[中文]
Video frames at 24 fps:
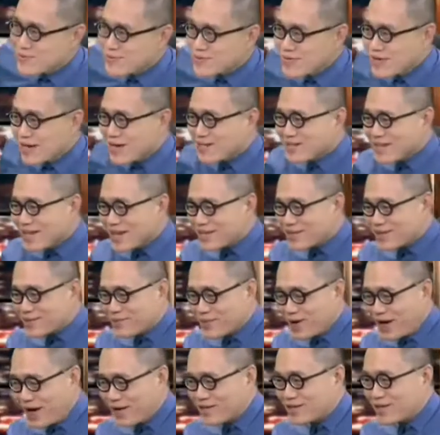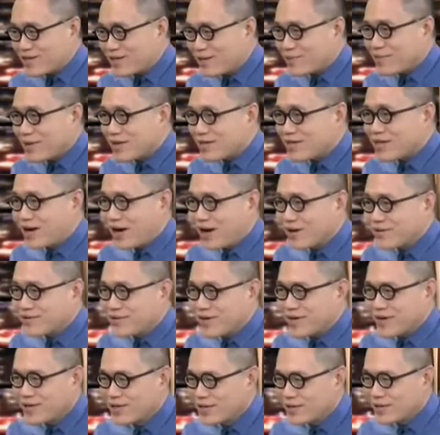书店，在什么行业，在媒体行
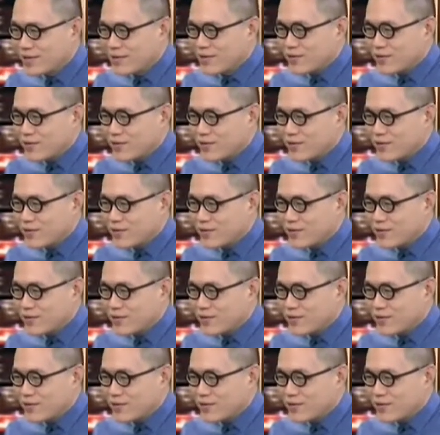业。